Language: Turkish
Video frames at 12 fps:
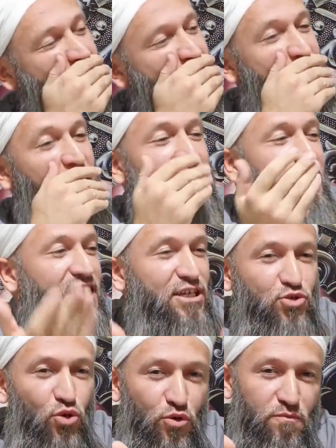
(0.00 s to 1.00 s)
Lan niye
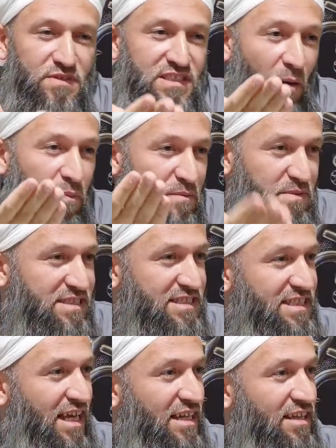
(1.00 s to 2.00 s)
söylüyorum? Sapık mısın
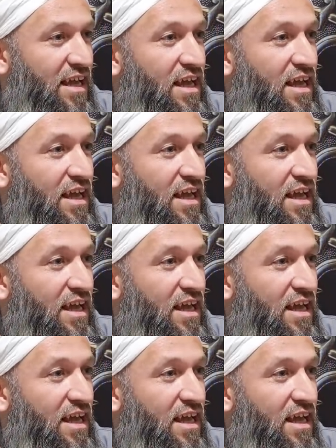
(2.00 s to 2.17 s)
sen?